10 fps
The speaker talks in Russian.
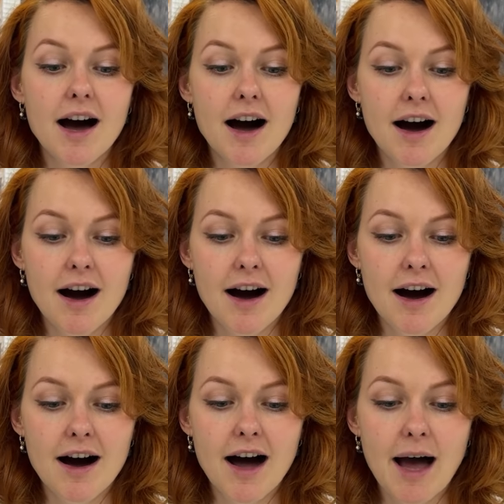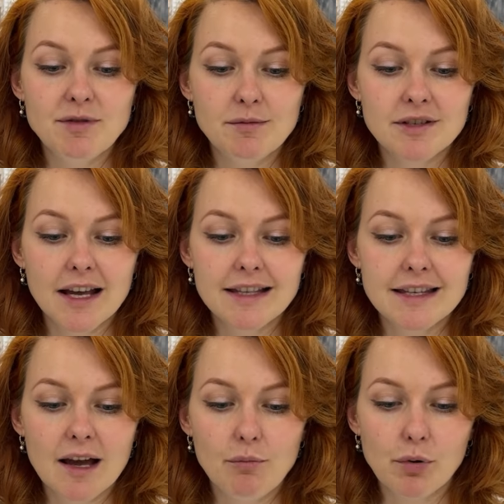А,
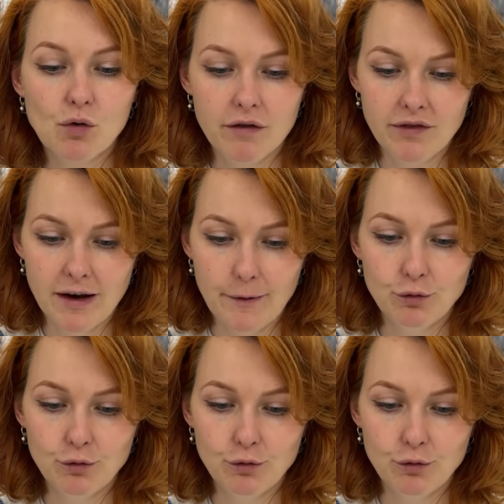оптимизация профиля.